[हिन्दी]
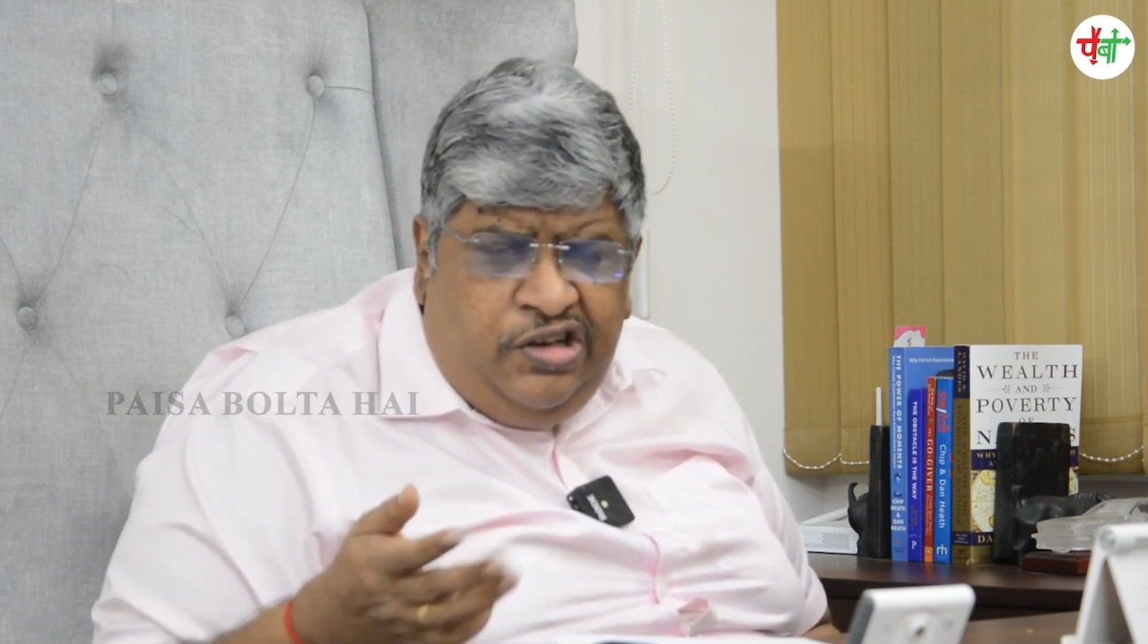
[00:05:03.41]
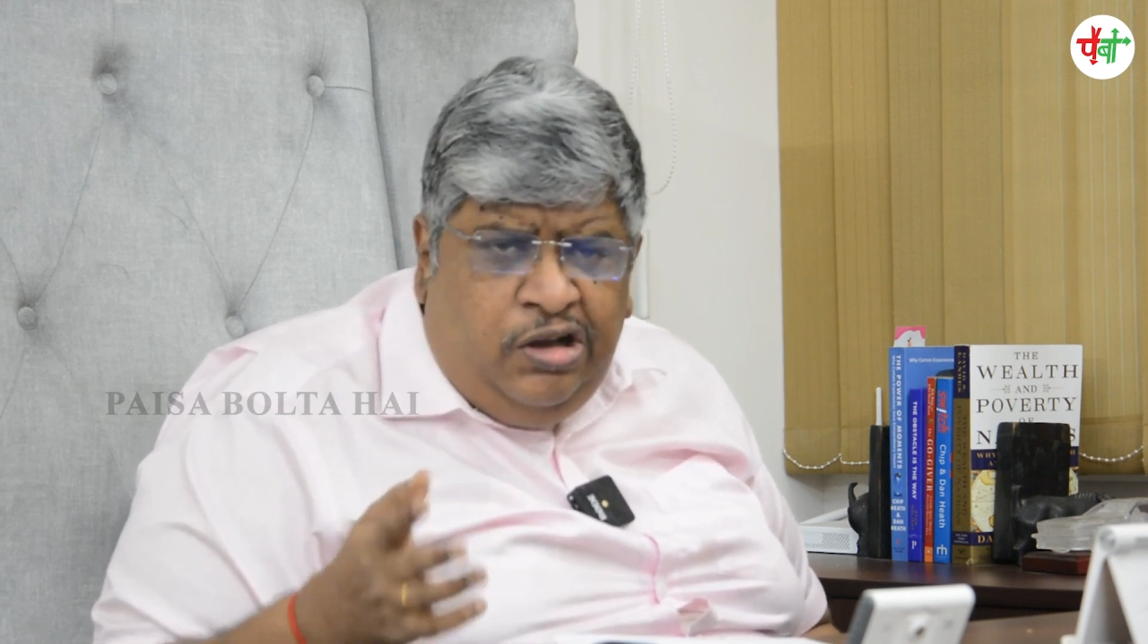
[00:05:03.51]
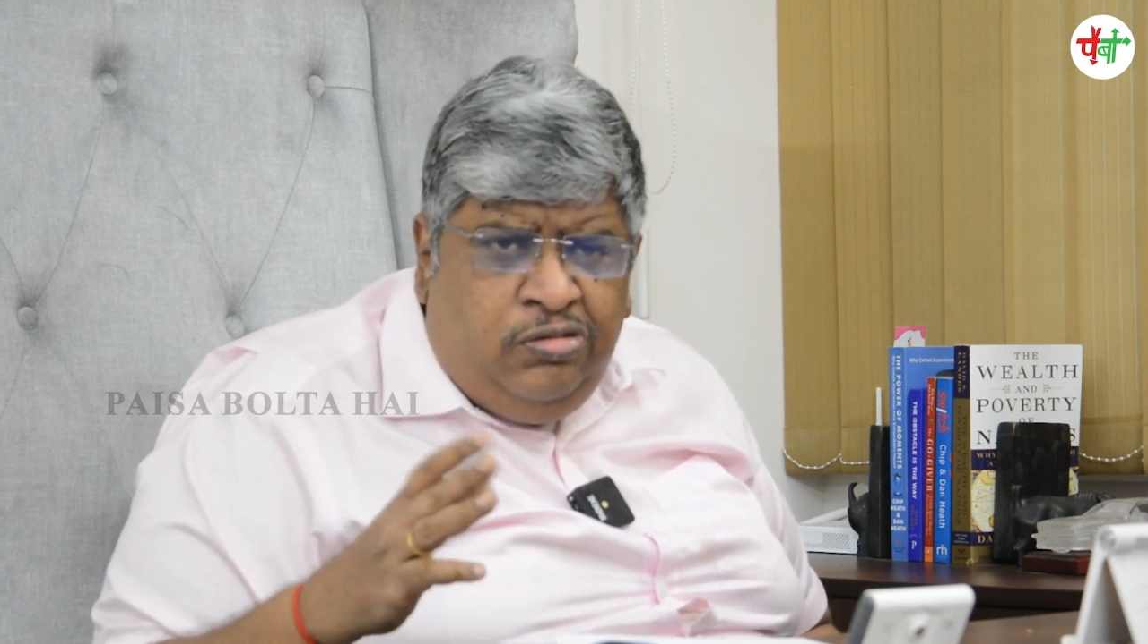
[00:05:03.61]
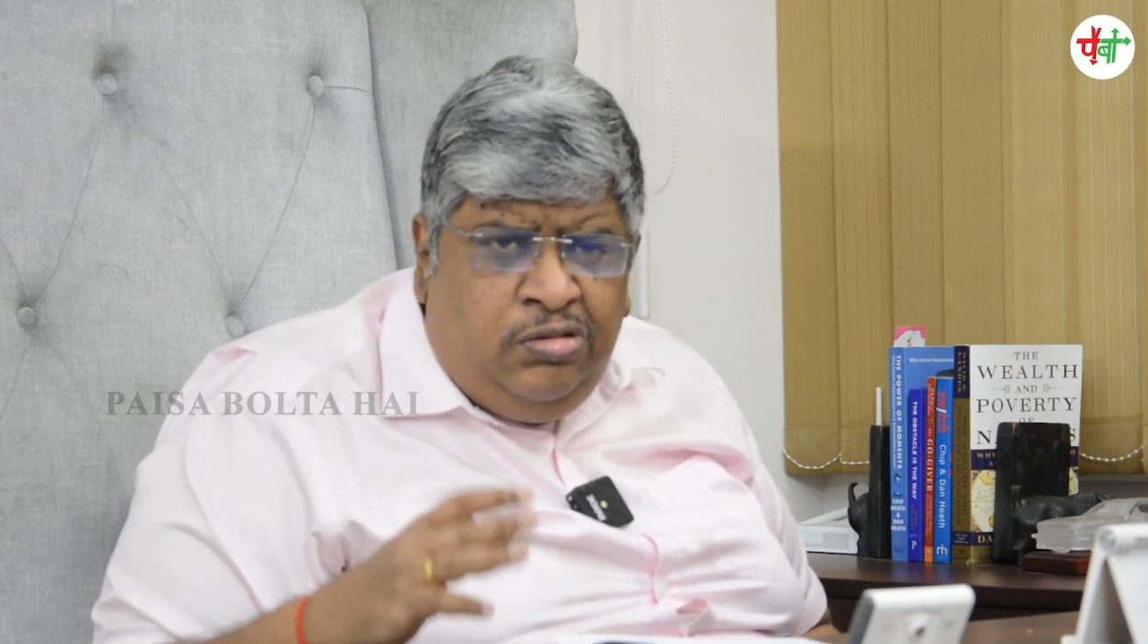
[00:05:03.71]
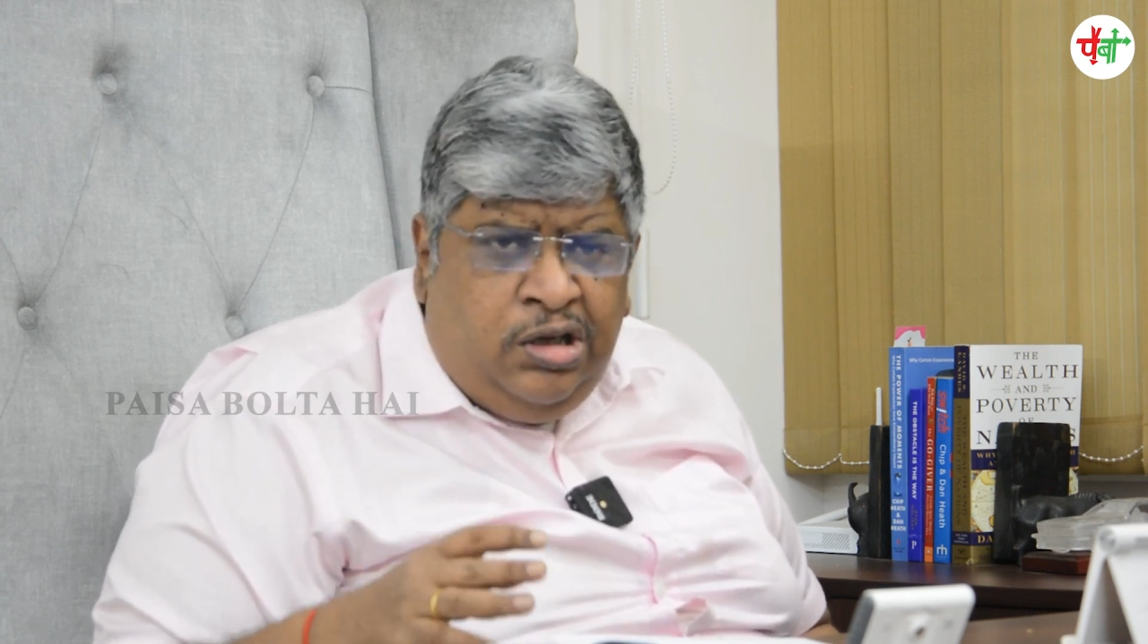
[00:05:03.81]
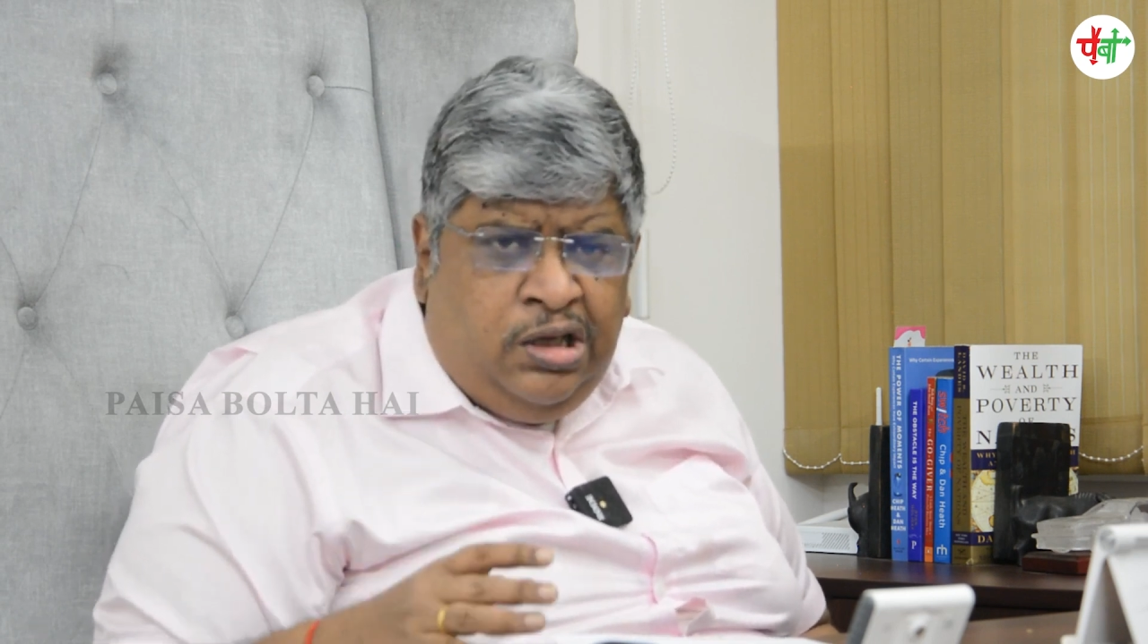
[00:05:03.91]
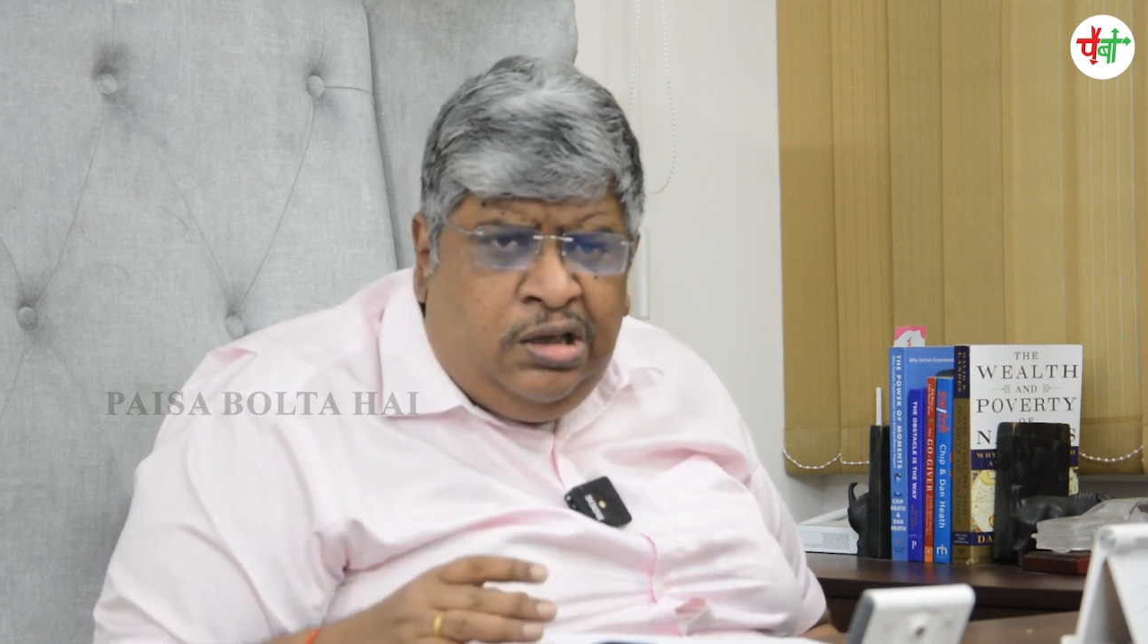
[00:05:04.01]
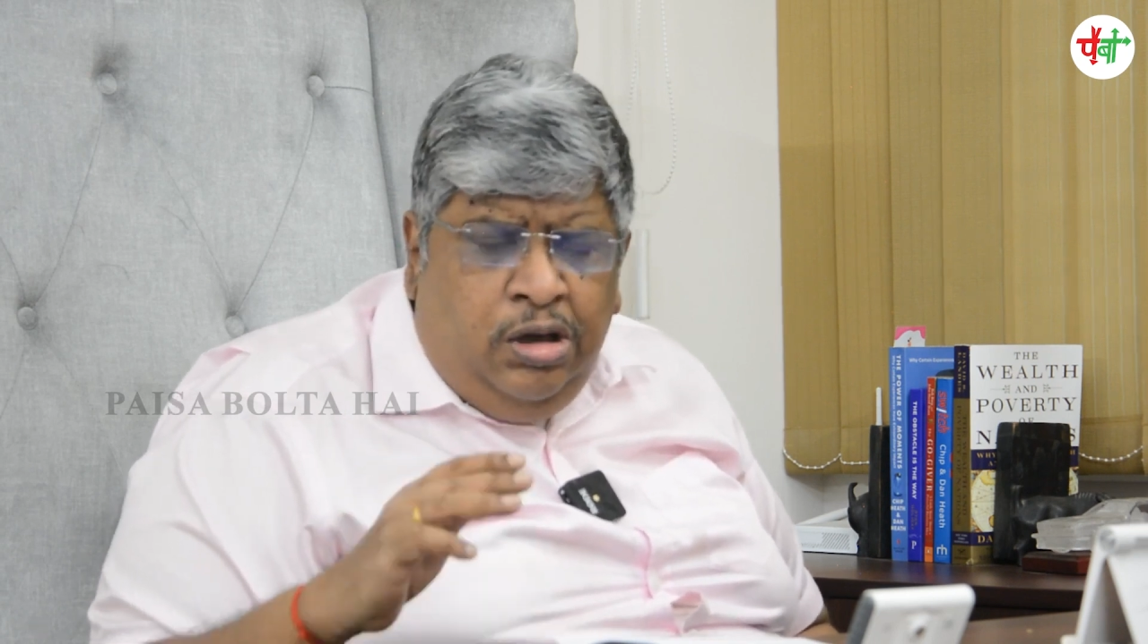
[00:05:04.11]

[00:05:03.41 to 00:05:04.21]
डालूंगा